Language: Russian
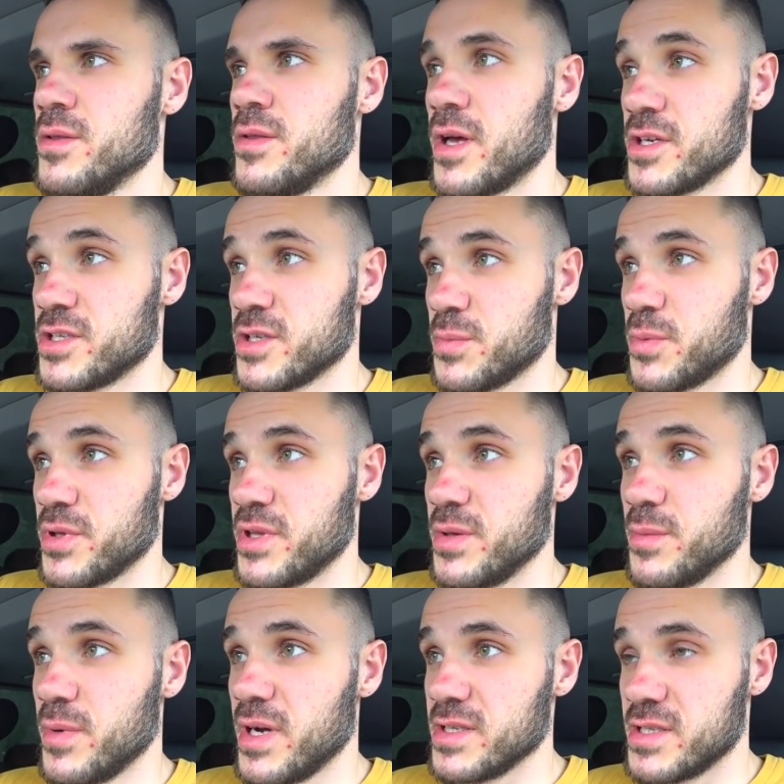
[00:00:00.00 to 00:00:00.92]
начал
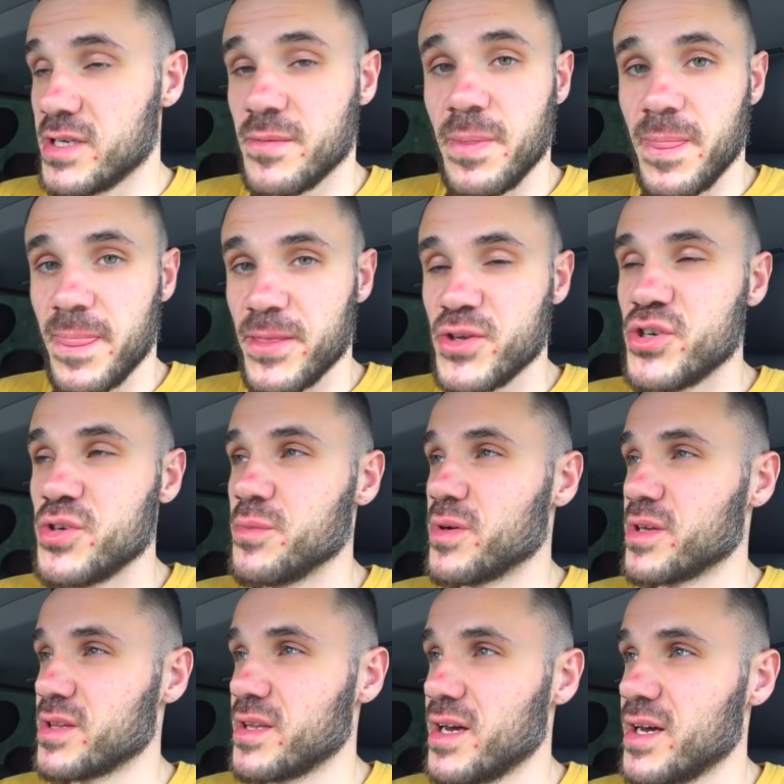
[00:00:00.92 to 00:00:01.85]
поднимать
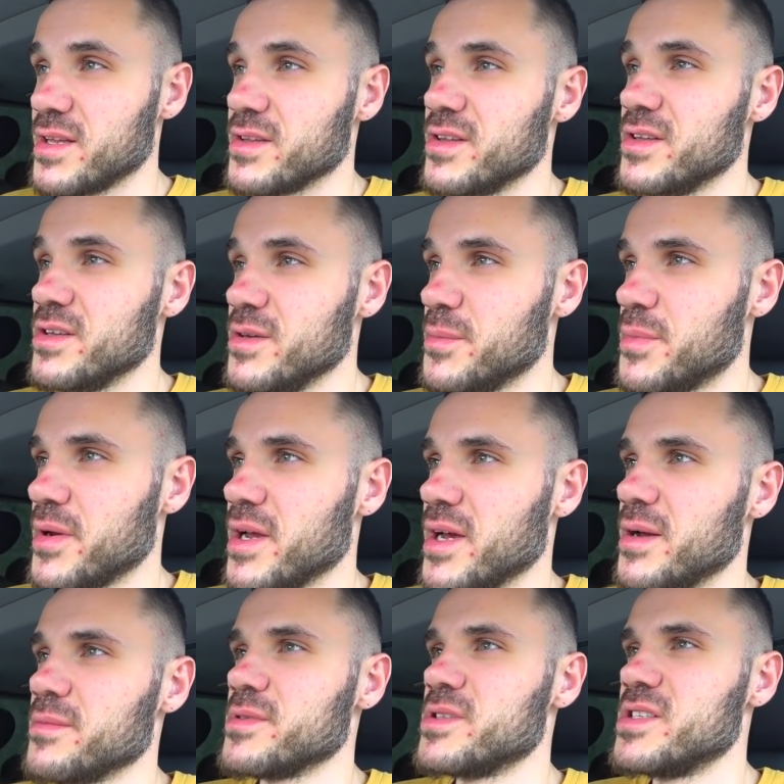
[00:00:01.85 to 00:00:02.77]
чемодан и
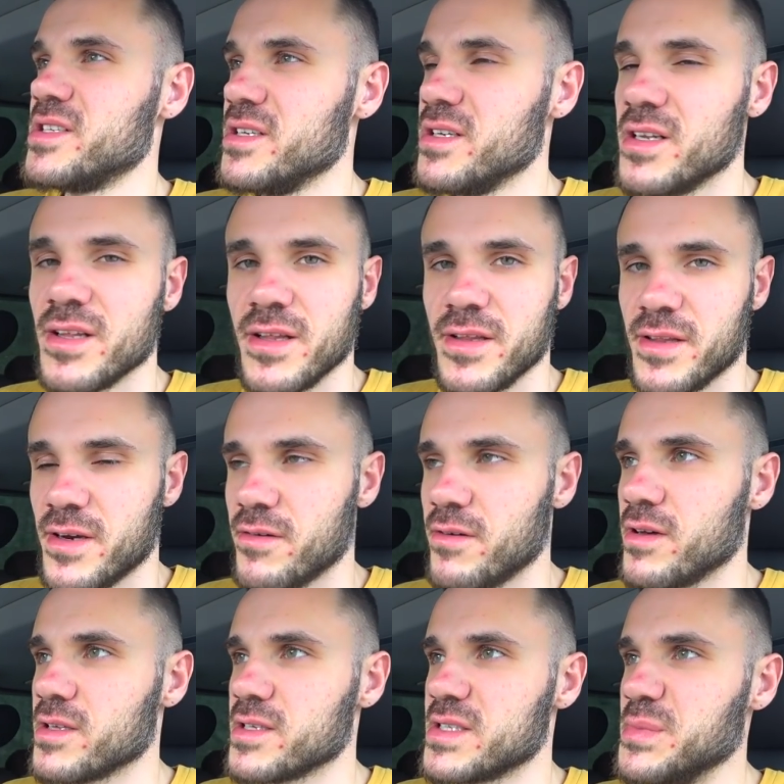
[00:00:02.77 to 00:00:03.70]
прям сильно
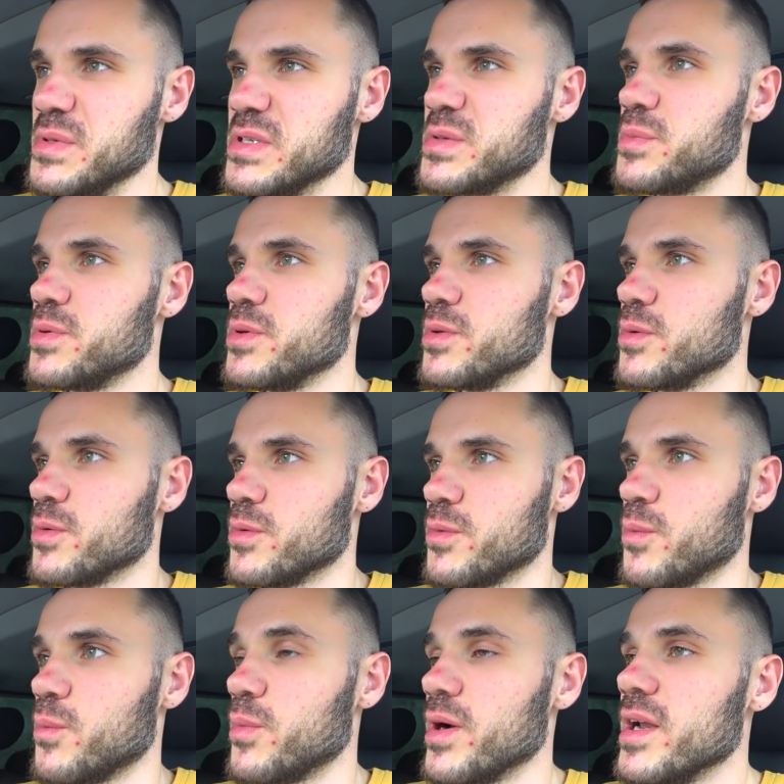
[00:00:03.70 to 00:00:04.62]
надорвал себе спину.
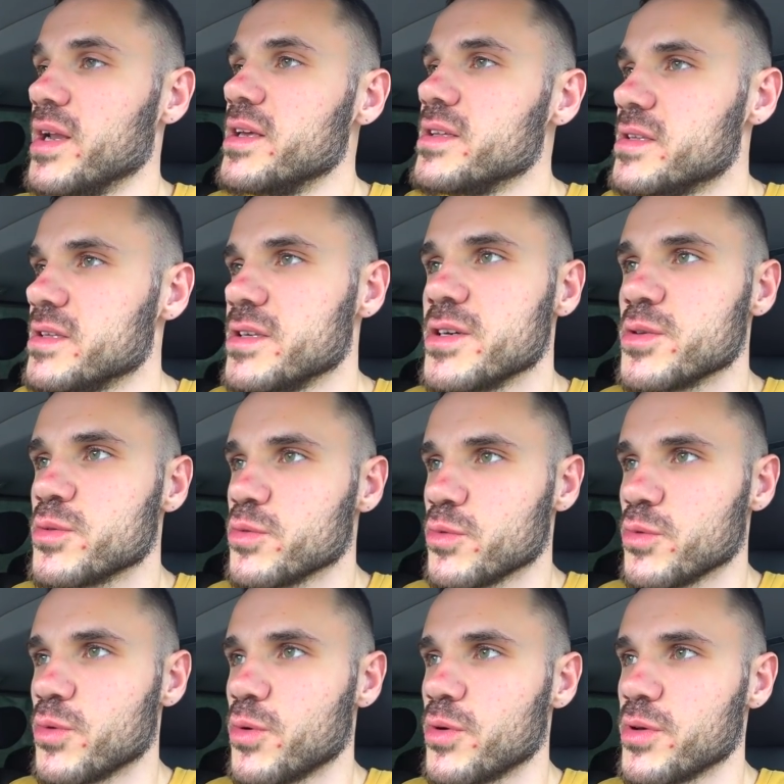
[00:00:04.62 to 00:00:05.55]
Болит, еду,
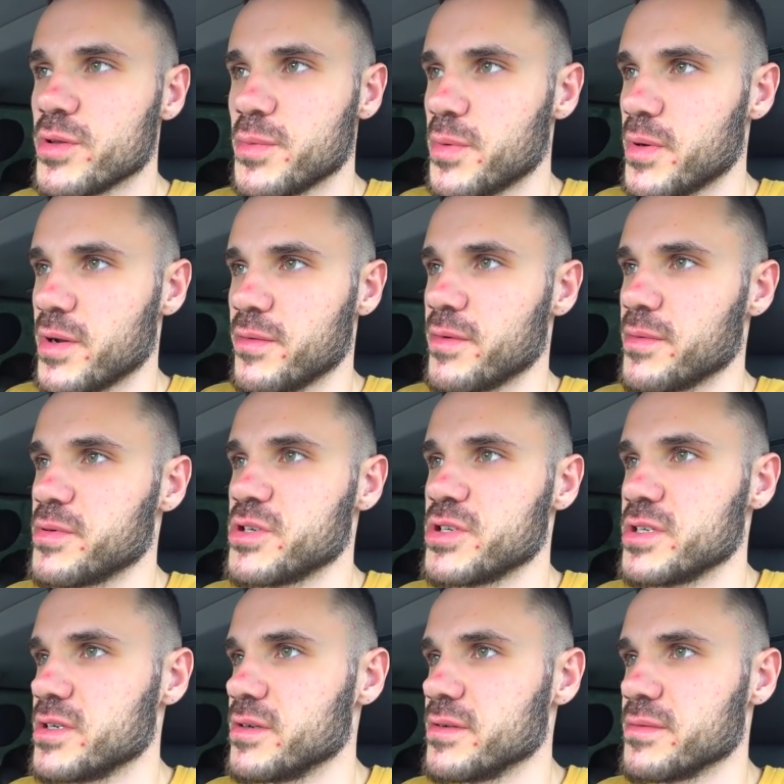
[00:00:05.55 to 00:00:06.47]
ноет, прям
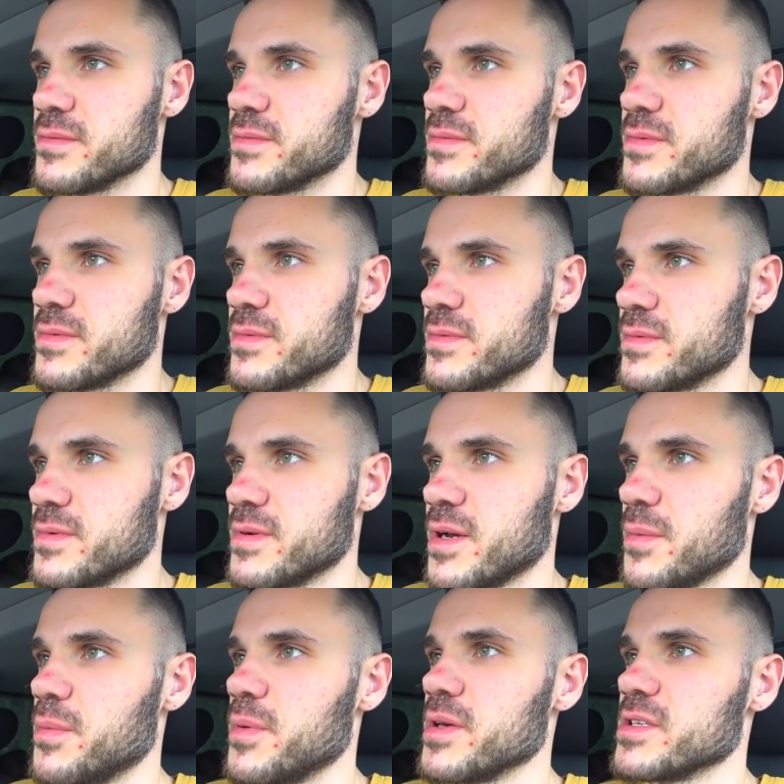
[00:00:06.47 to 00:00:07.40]
вообще
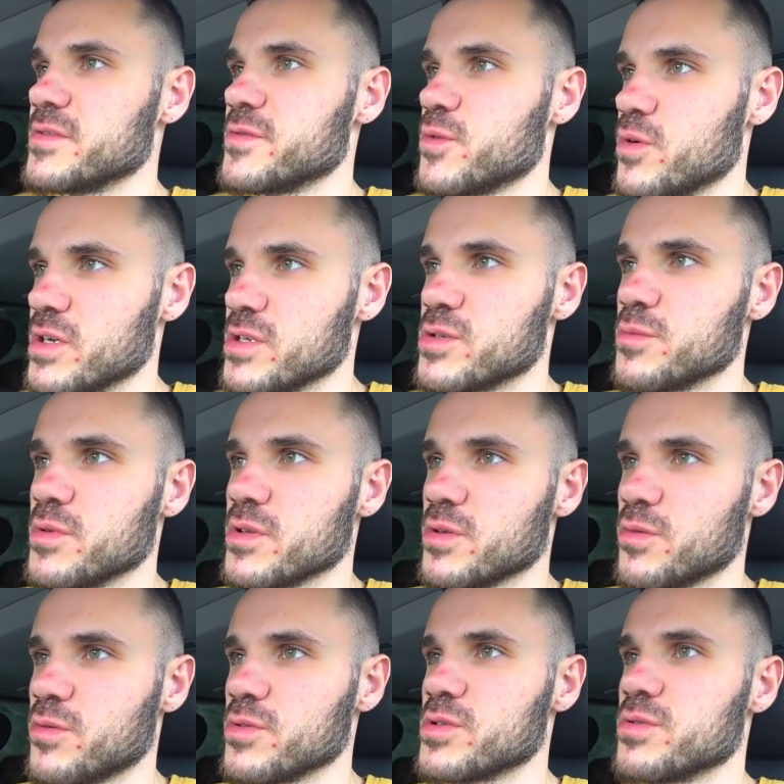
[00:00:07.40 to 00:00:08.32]
капец. Второй раз у меня
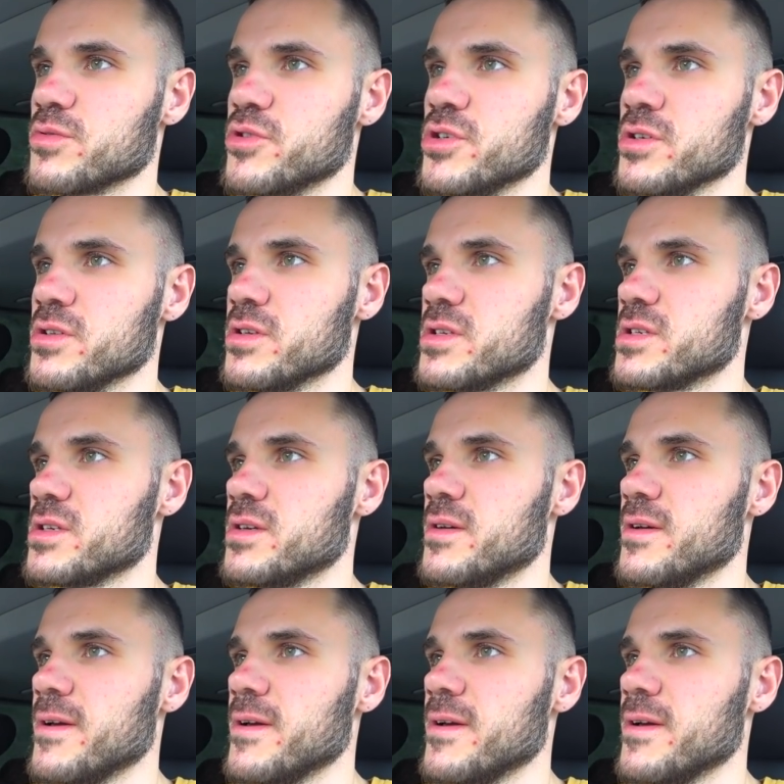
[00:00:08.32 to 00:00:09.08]
такое случилось.